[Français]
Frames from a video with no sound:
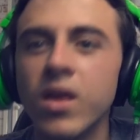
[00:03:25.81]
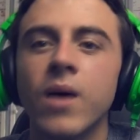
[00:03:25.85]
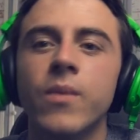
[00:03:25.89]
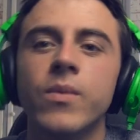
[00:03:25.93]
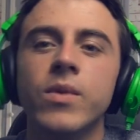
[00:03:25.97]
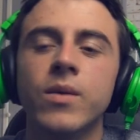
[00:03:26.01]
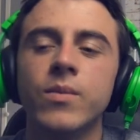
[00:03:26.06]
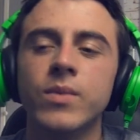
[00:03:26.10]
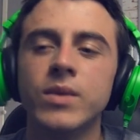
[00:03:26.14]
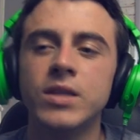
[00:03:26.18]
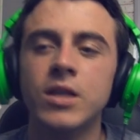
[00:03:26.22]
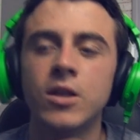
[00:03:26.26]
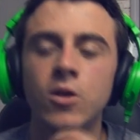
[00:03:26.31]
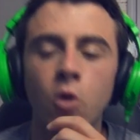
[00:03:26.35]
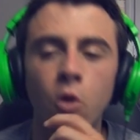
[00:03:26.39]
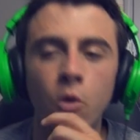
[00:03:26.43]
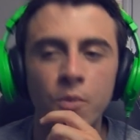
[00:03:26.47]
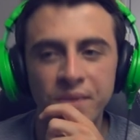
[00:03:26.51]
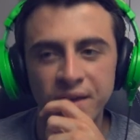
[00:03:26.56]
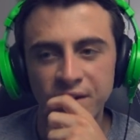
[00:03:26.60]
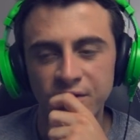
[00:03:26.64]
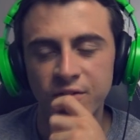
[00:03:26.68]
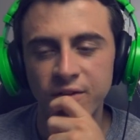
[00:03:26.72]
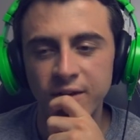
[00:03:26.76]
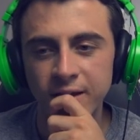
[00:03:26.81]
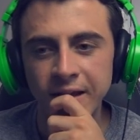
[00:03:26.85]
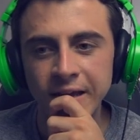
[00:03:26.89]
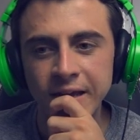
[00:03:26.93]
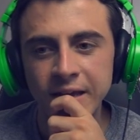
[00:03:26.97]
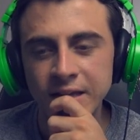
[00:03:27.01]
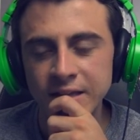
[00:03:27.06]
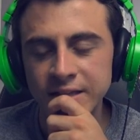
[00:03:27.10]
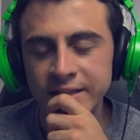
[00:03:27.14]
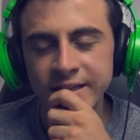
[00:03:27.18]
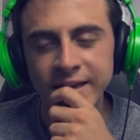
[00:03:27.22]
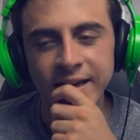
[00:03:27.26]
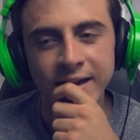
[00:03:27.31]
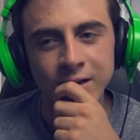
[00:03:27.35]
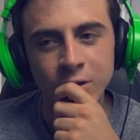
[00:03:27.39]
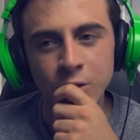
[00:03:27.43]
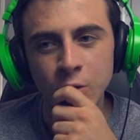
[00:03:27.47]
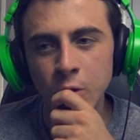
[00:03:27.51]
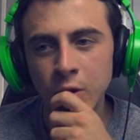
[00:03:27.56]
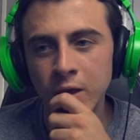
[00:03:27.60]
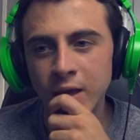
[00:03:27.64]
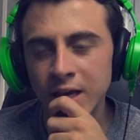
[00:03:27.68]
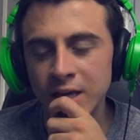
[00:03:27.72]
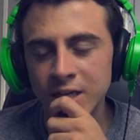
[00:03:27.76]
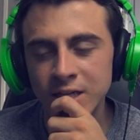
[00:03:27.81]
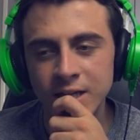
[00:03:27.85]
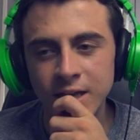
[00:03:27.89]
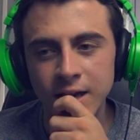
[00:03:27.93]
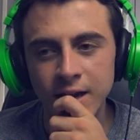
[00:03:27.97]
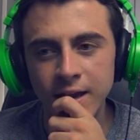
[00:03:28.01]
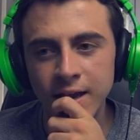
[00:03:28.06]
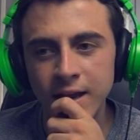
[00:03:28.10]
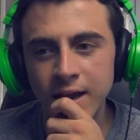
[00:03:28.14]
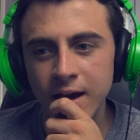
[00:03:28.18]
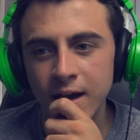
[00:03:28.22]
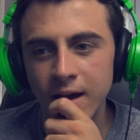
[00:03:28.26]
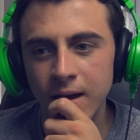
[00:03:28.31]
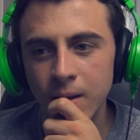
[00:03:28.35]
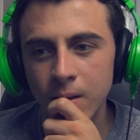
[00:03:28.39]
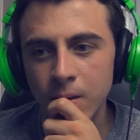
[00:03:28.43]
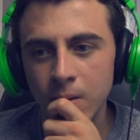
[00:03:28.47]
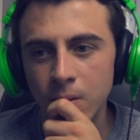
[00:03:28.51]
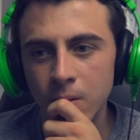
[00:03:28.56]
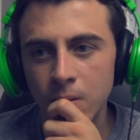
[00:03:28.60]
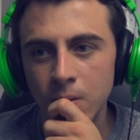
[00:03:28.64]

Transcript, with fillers: Non, non, mais c'est trop bien fait. S'il y a un trucage derrière.